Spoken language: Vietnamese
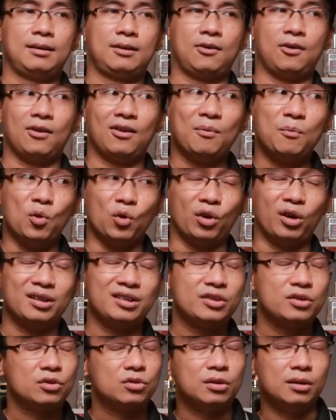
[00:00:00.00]
có một
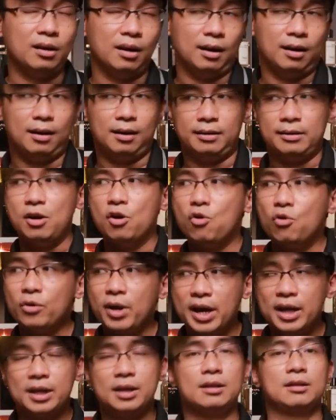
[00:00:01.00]
uh, đâu
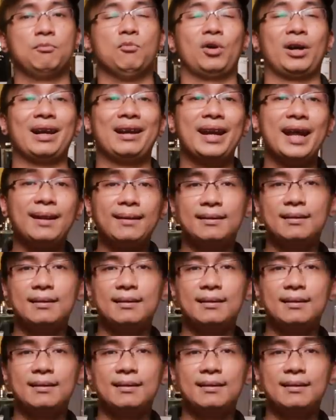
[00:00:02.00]
đây một cái nét